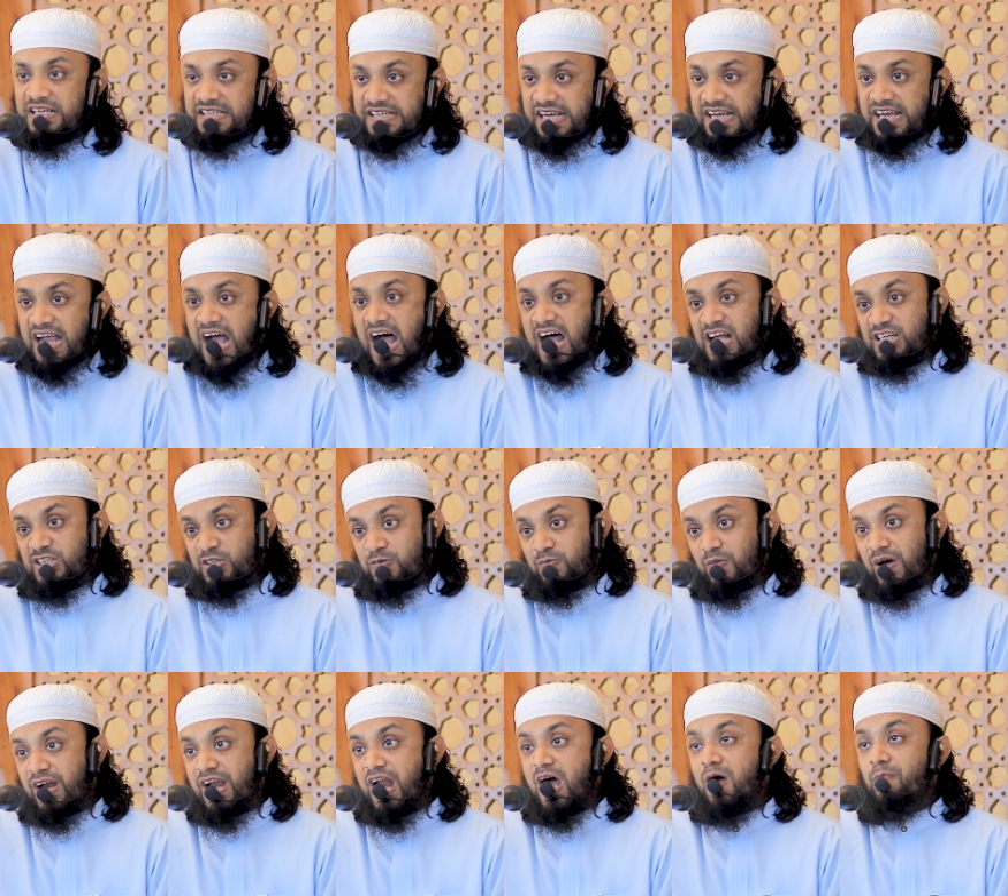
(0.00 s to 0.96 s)
যেই
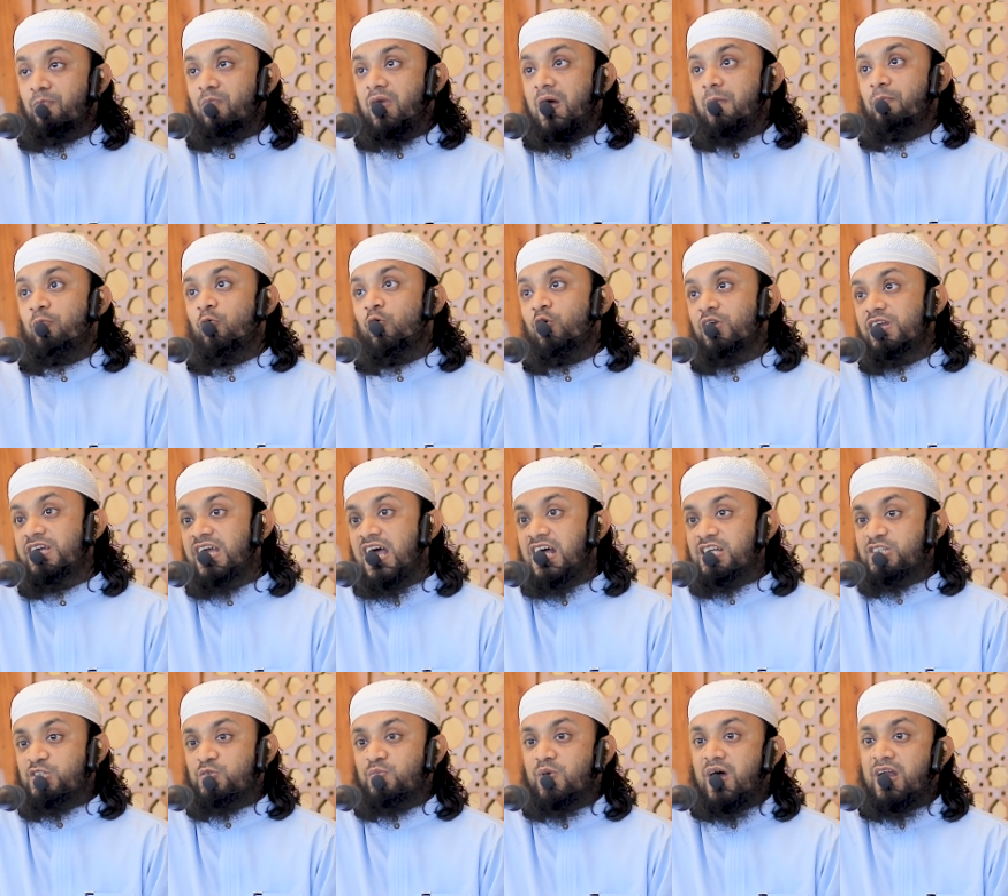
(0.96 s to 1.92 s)
আসমান আমরা বলি
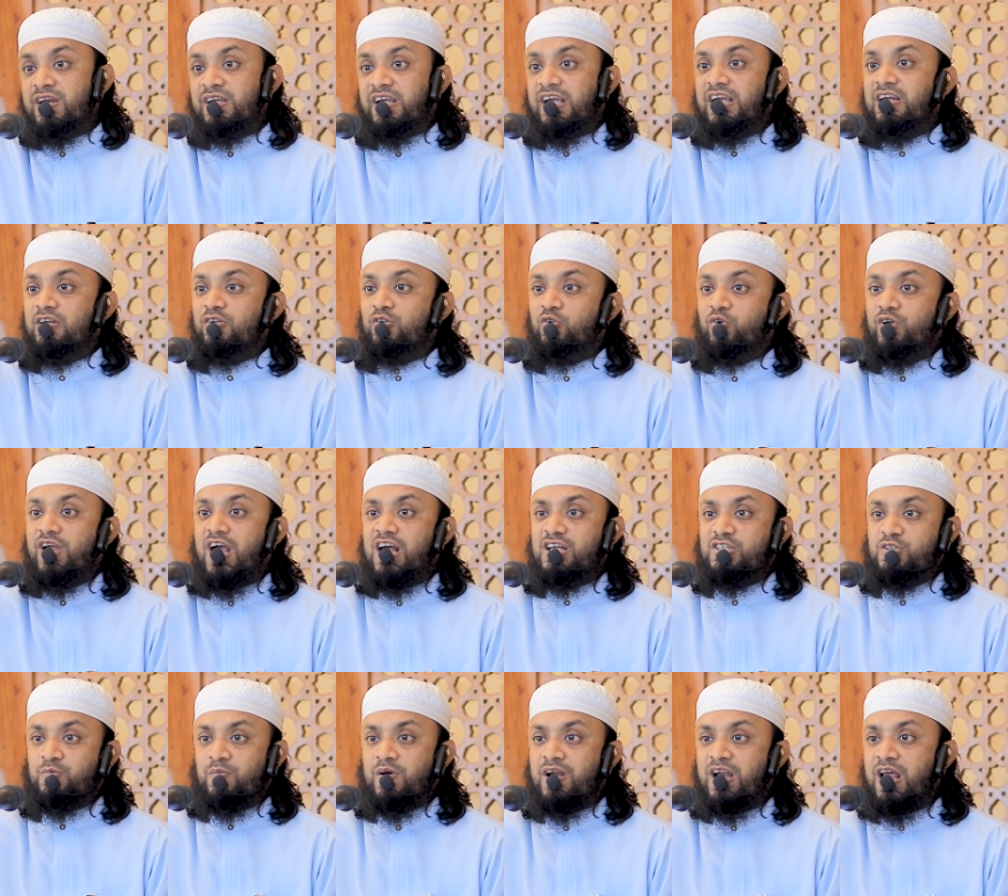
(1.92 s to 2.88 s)
আসমান কিন্তু ওই
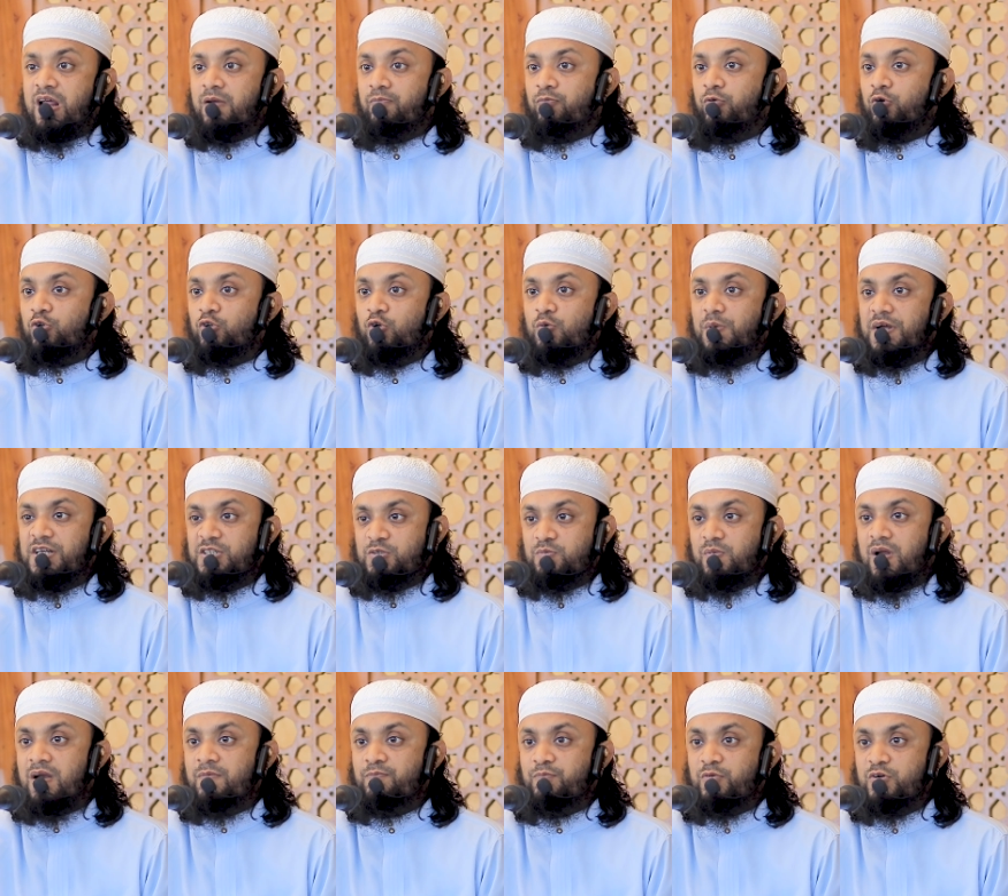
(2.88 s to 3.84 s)
আসমানের প্রথম
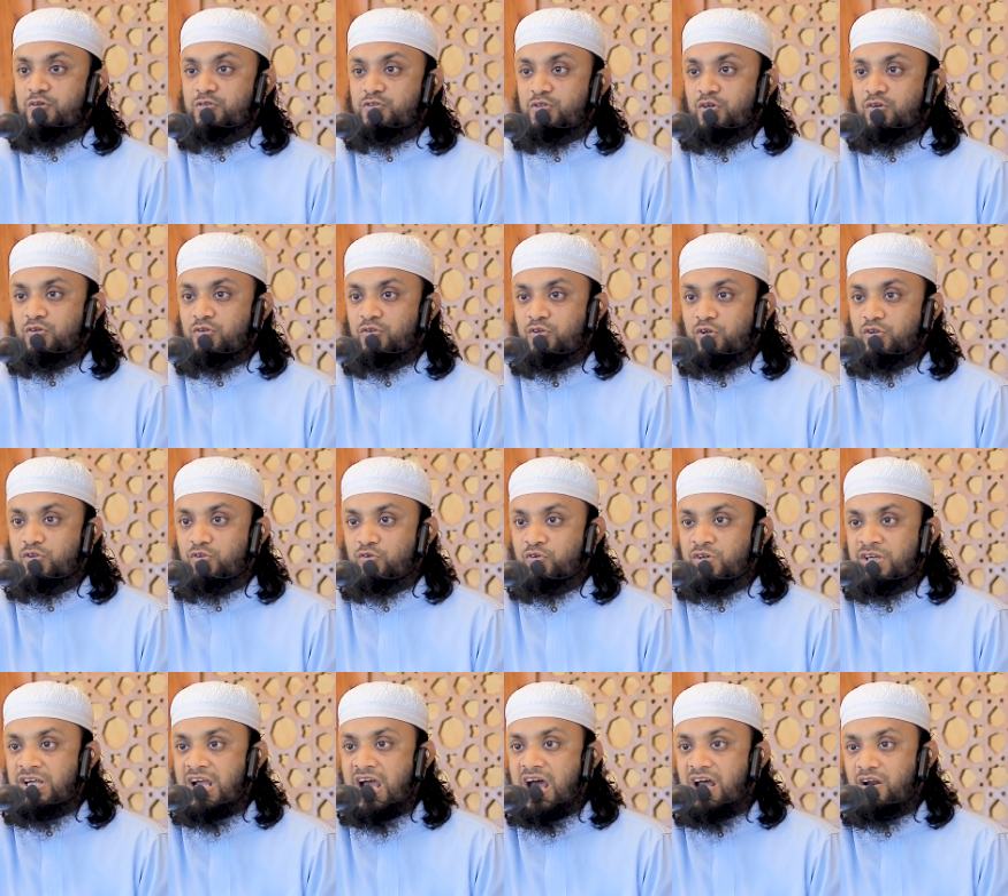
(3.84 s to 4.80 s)
আসমান পর্যন্ত
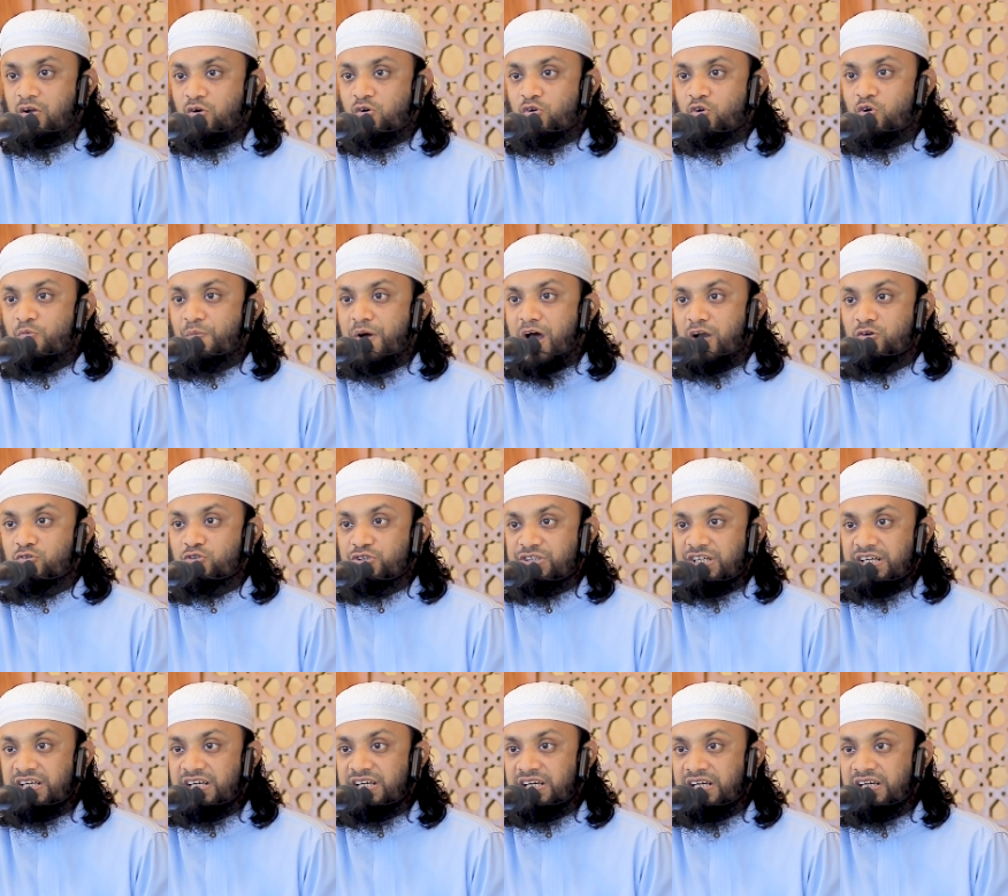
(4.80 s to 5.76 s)
দুনিয়ার কোনো
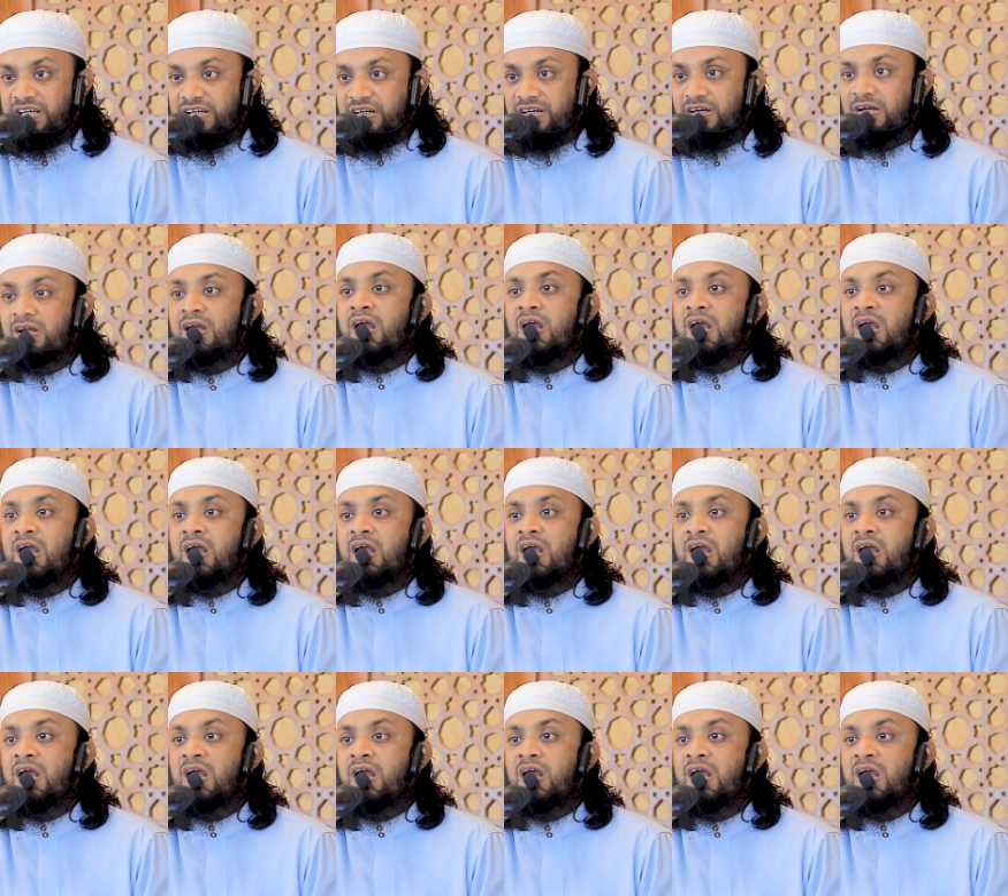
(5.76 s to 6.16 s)
মানুষের বের